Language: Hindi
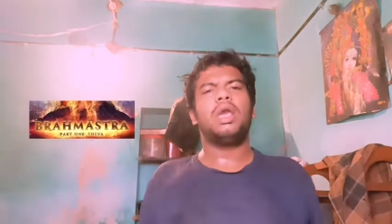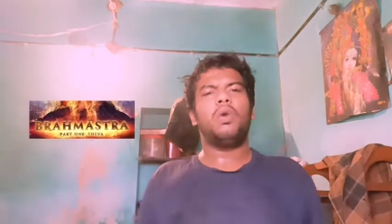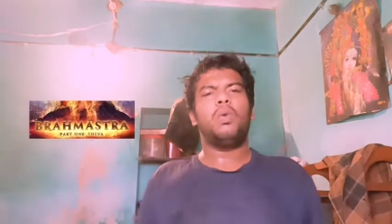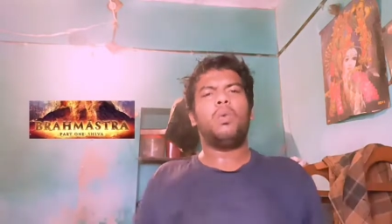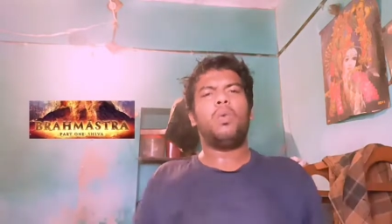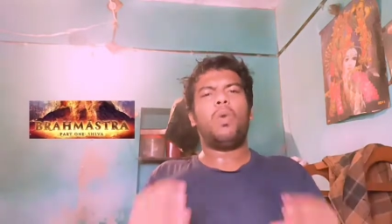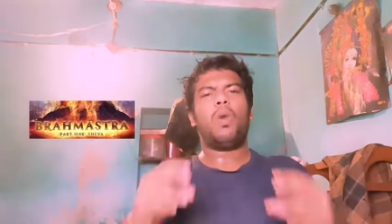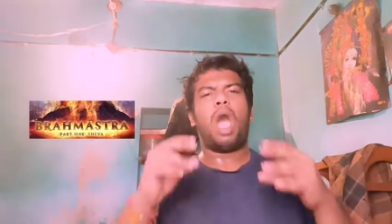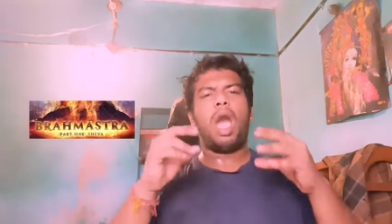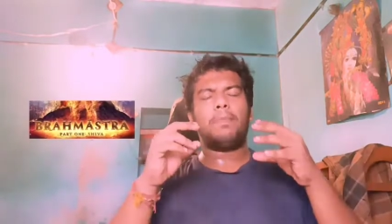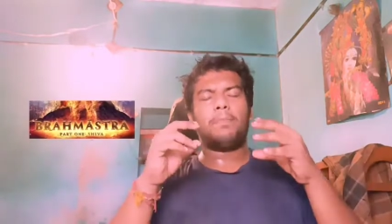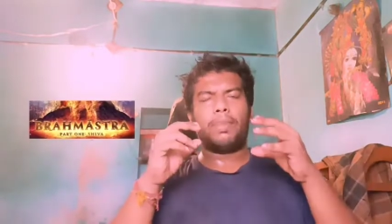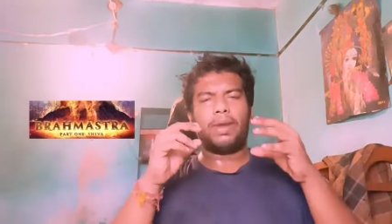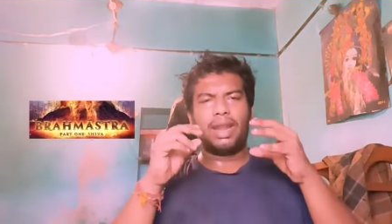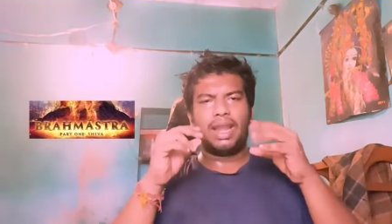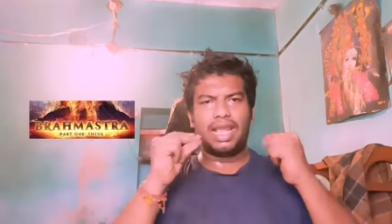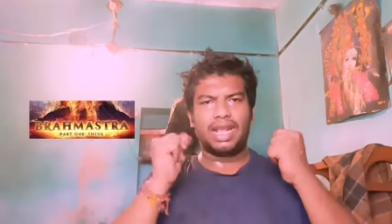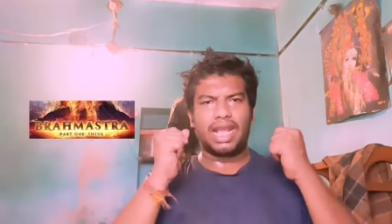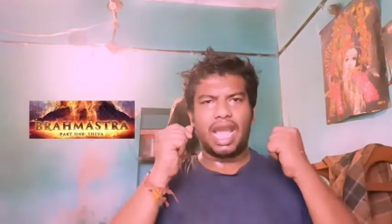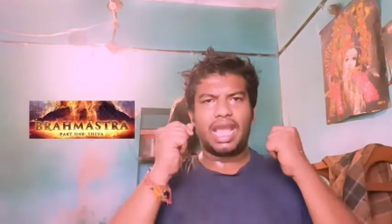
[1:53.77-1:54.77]
वो वहाँ पर
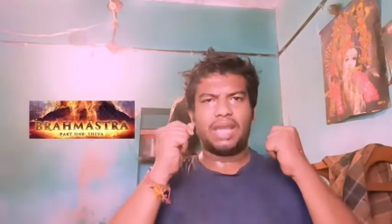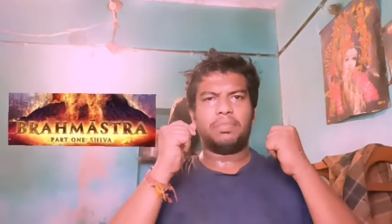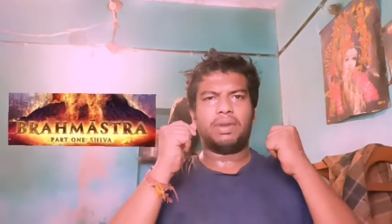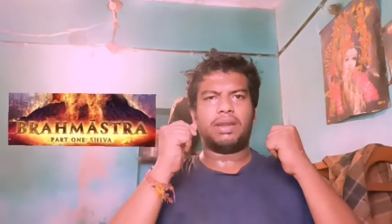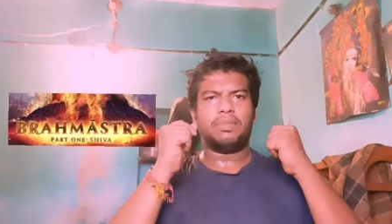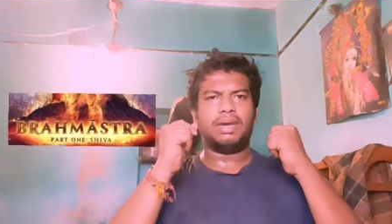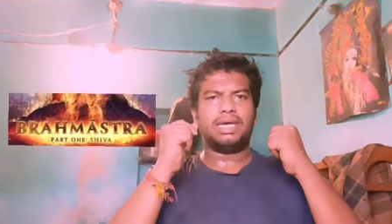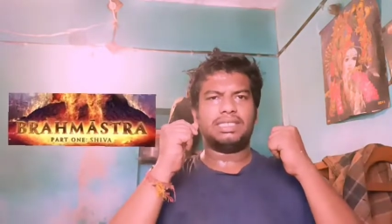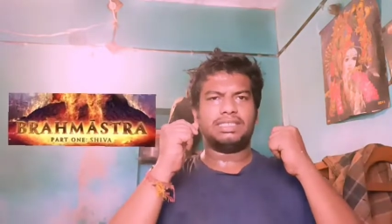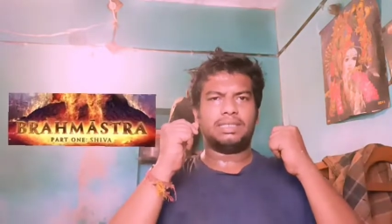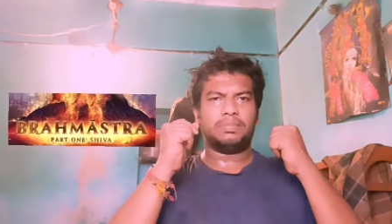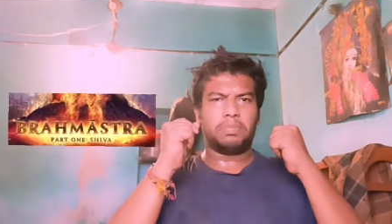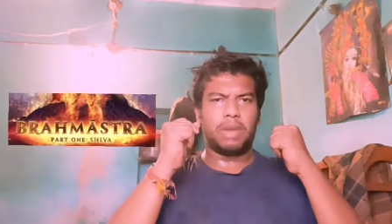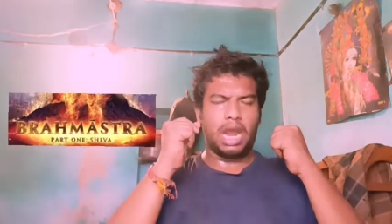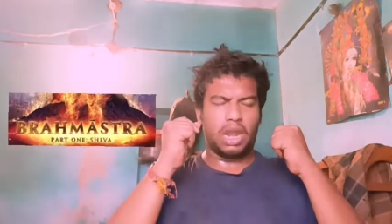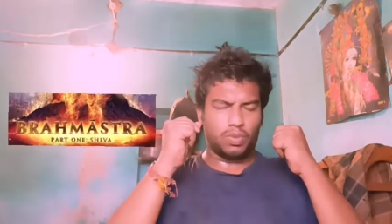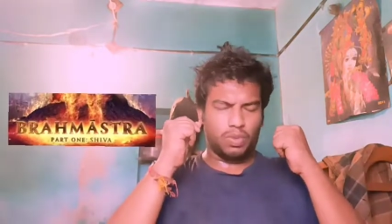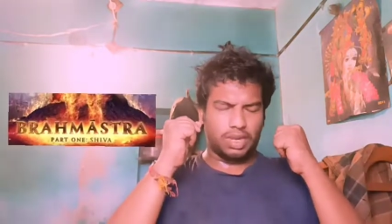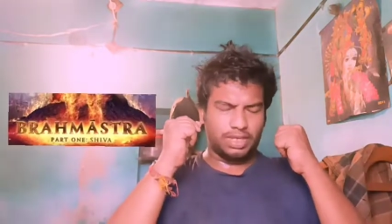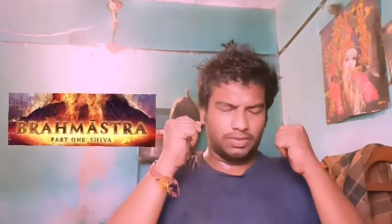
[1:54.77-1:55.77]
लिखा है परमास्तर
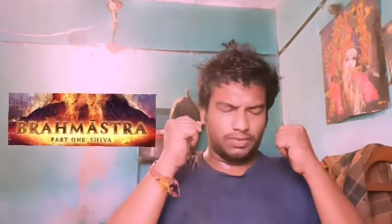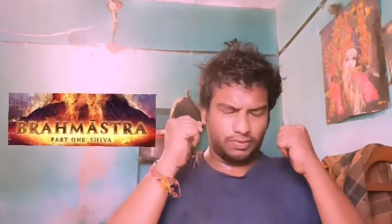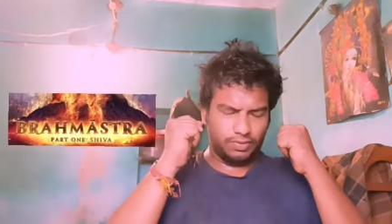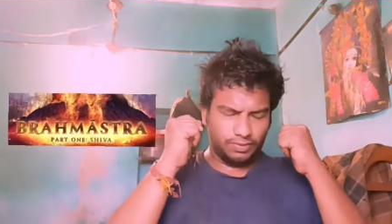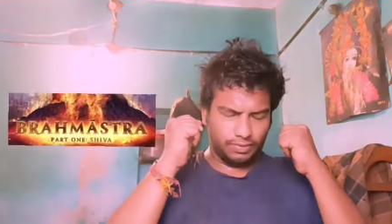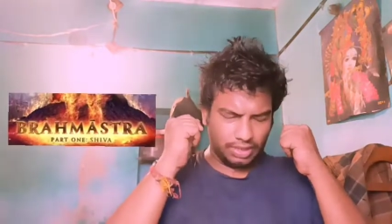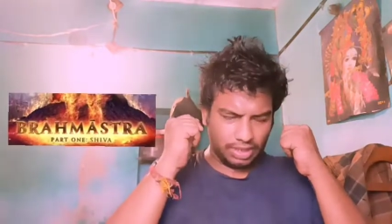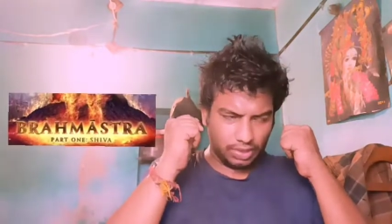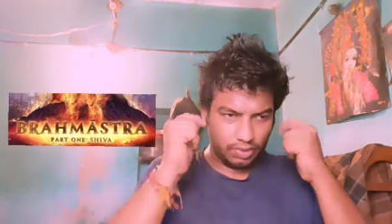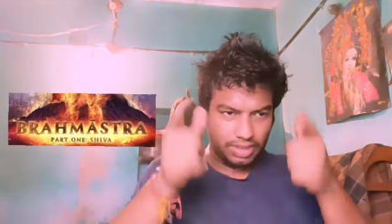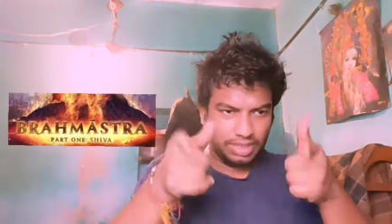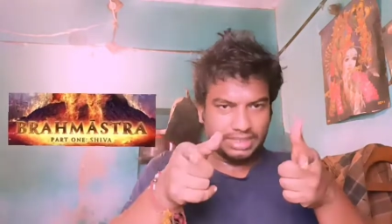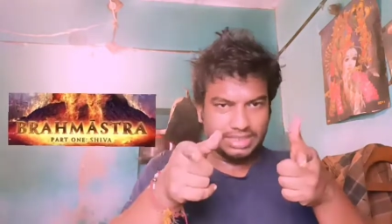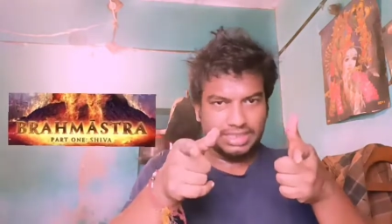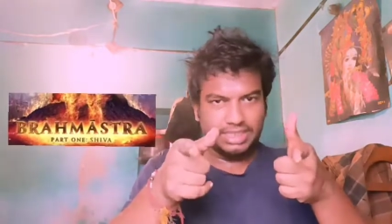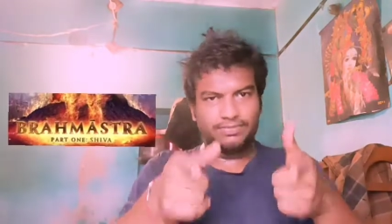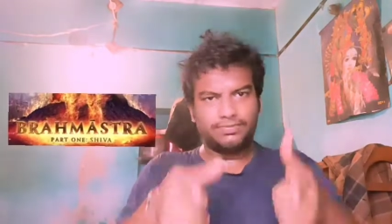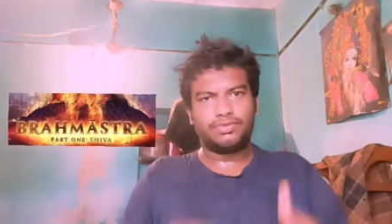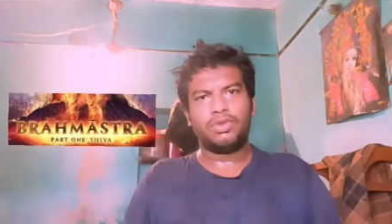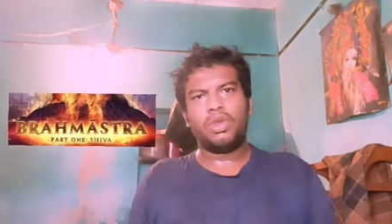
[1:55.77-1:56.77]
पार्ट वन इंक्लूडिंग
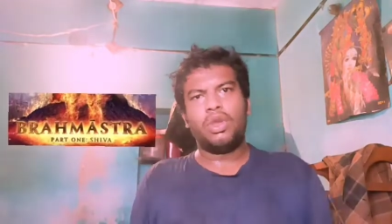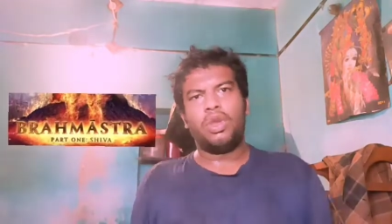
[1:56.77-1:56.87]
शिव